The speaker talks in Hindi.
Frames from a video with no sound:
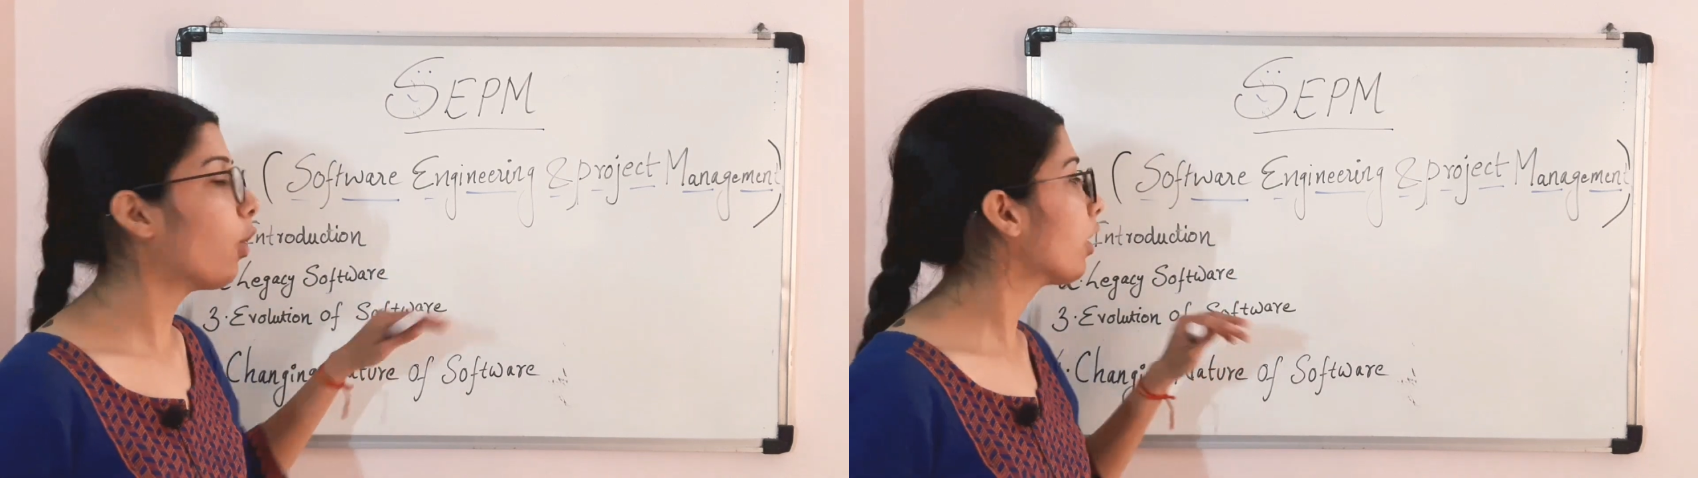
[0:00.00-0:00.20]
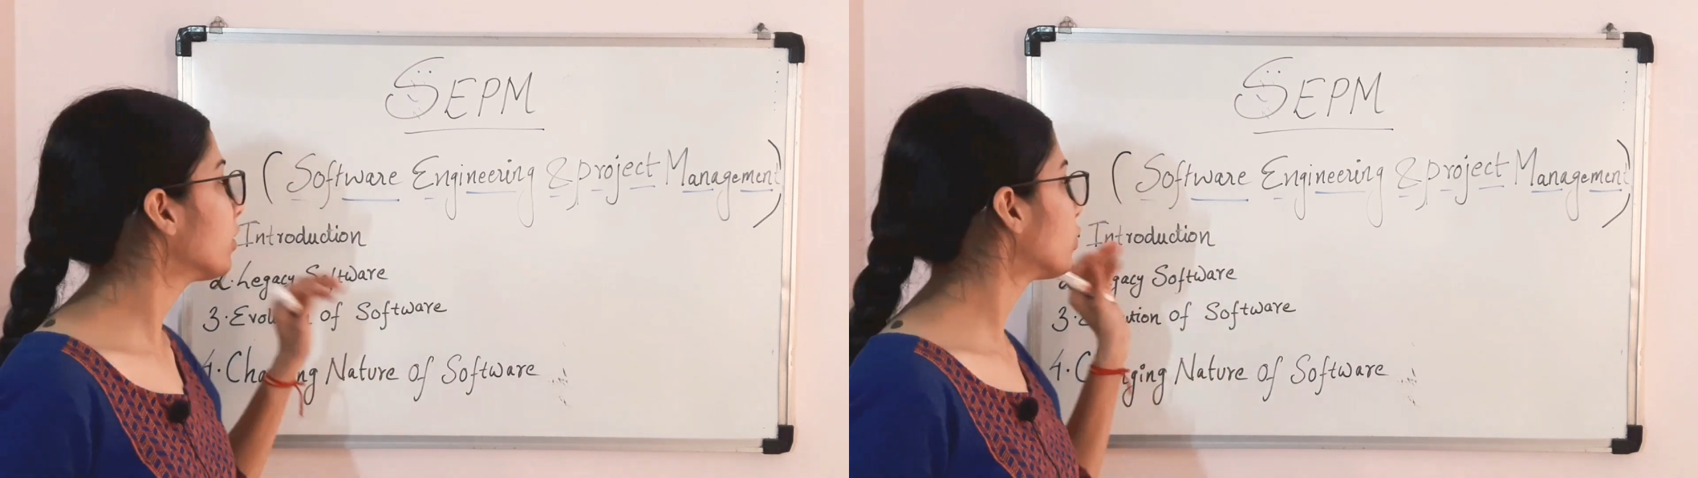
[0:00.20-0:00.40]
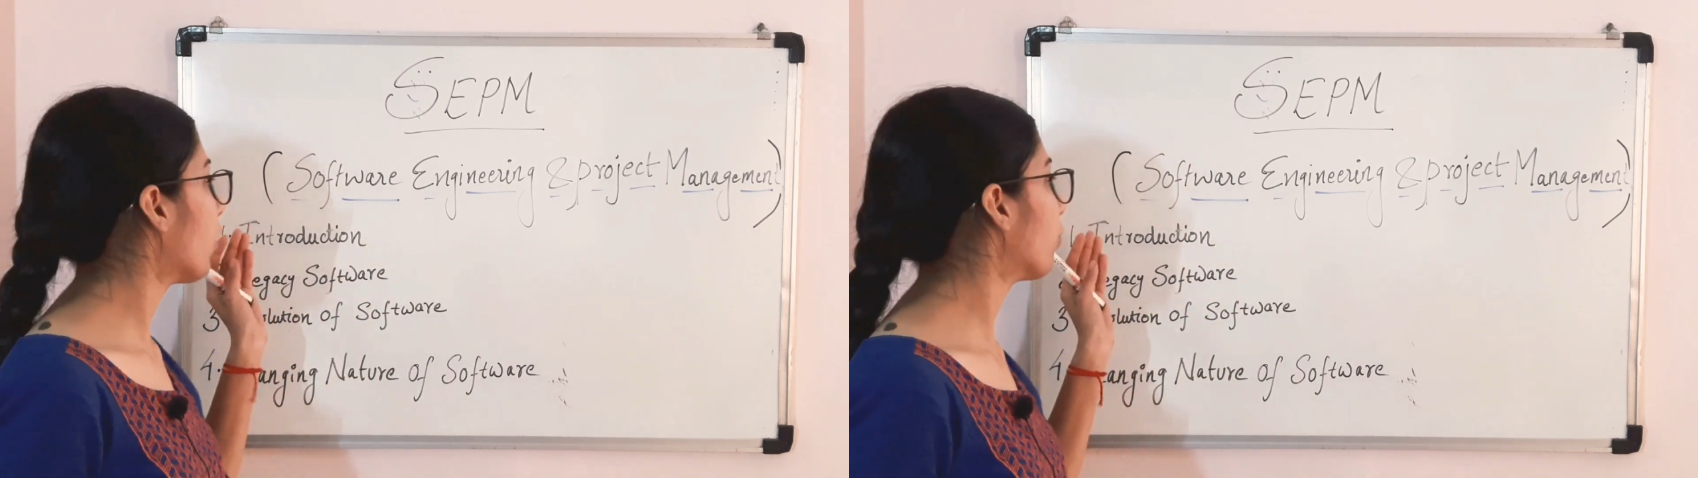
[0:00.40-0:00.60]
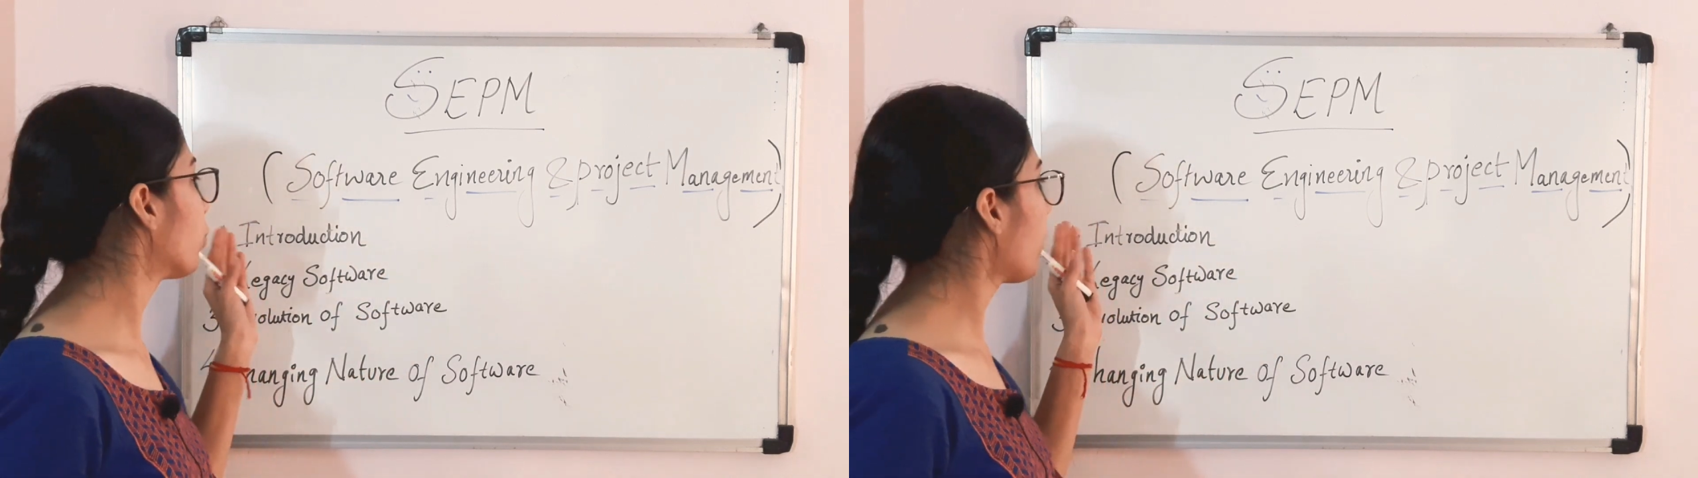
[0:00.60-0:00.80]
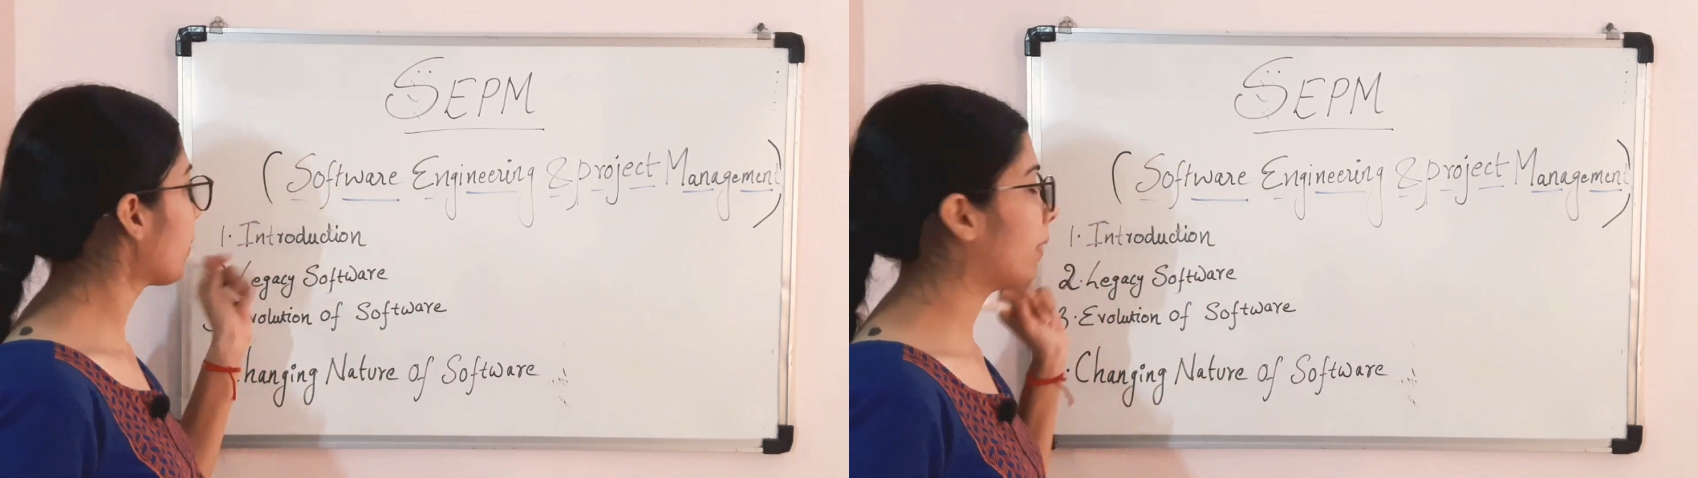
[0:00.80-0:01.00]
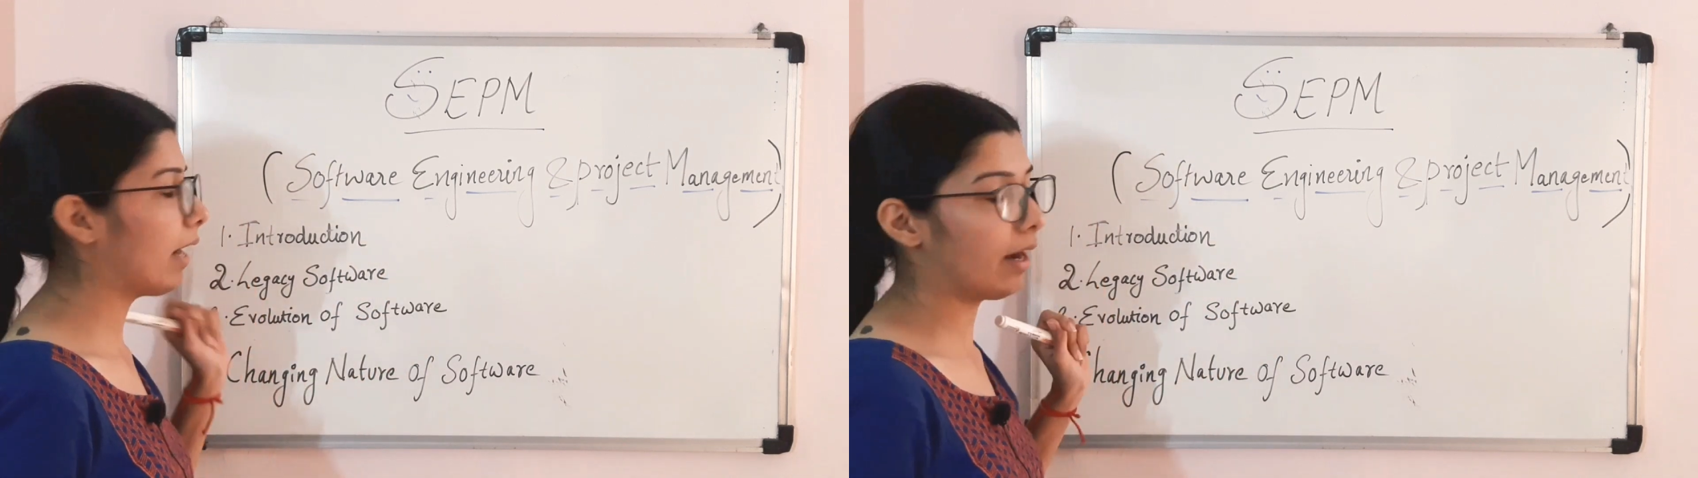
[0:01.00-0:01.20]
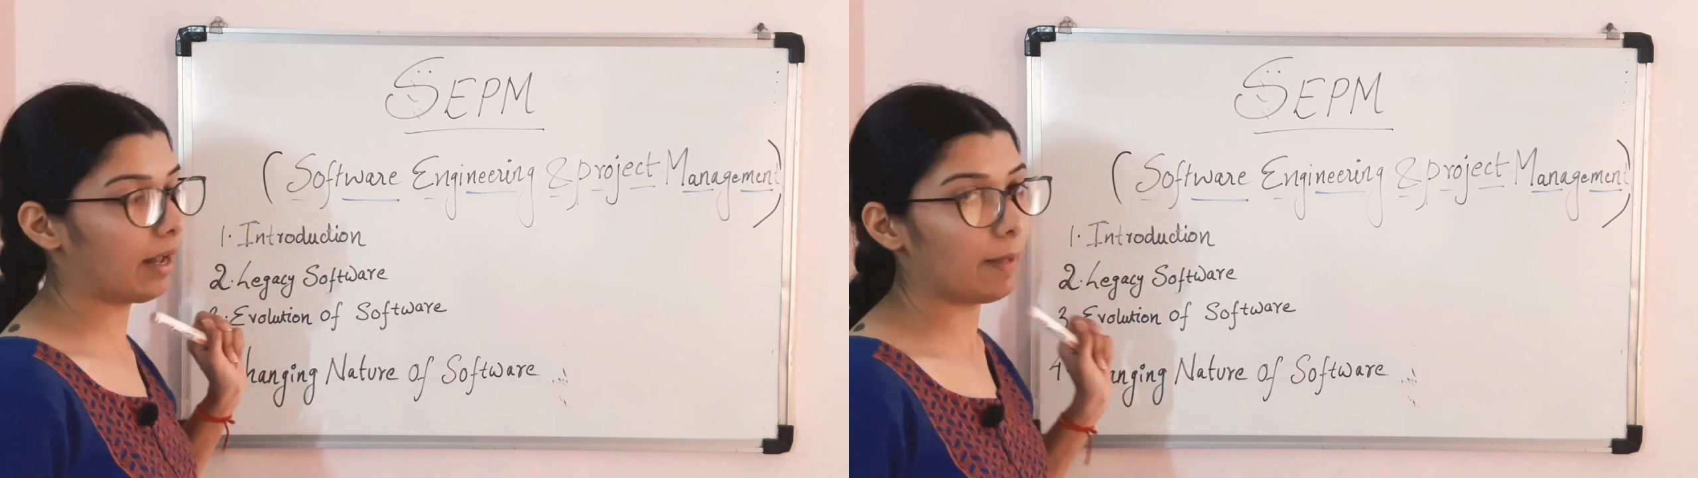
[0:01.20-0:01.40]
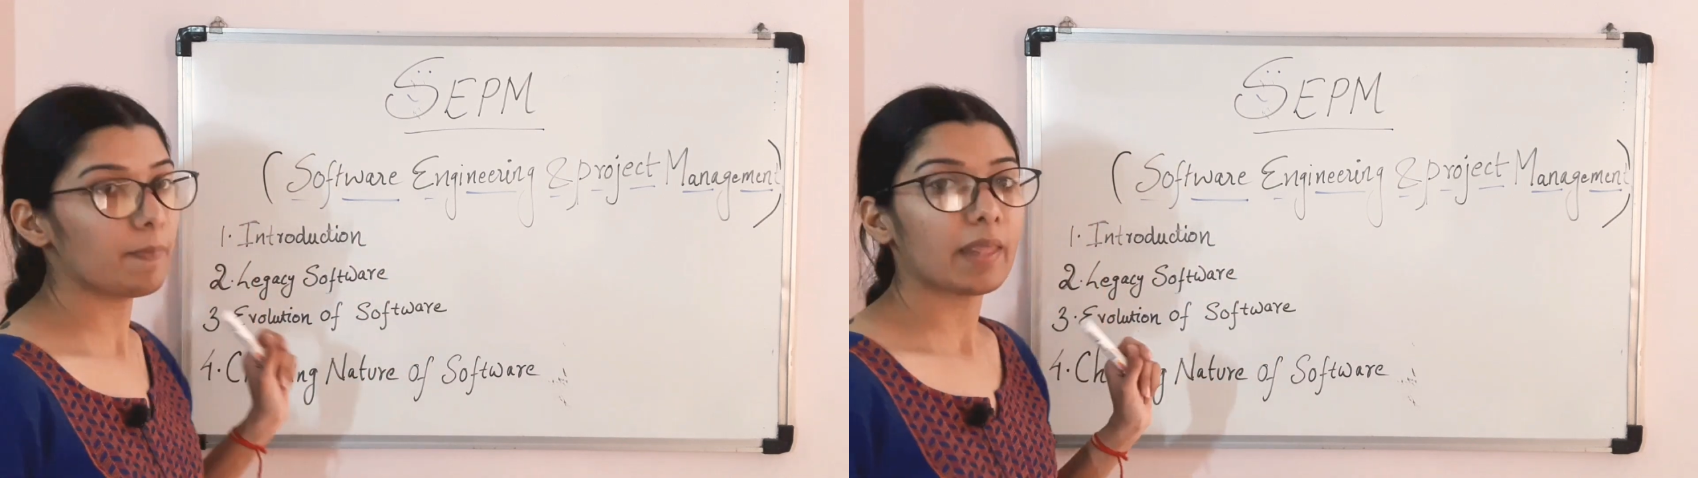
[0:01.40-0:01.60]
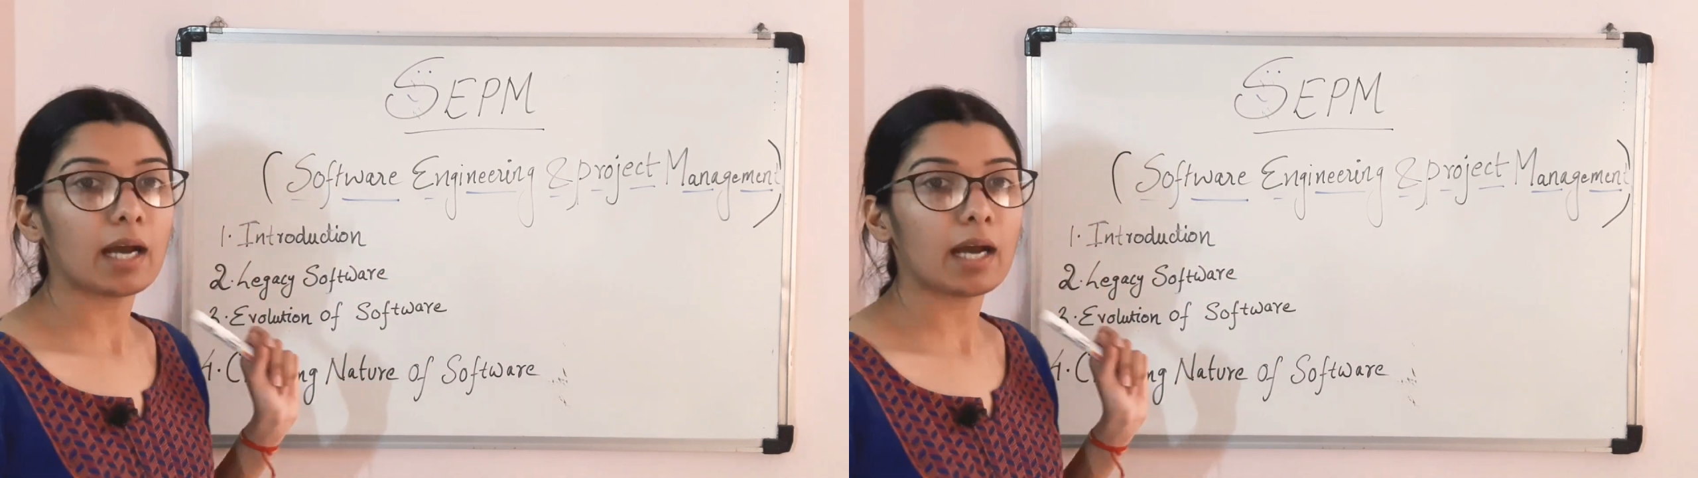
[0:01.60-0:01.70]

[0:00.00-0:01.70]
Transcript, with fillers: और सॉफ्टवेयर बनाना है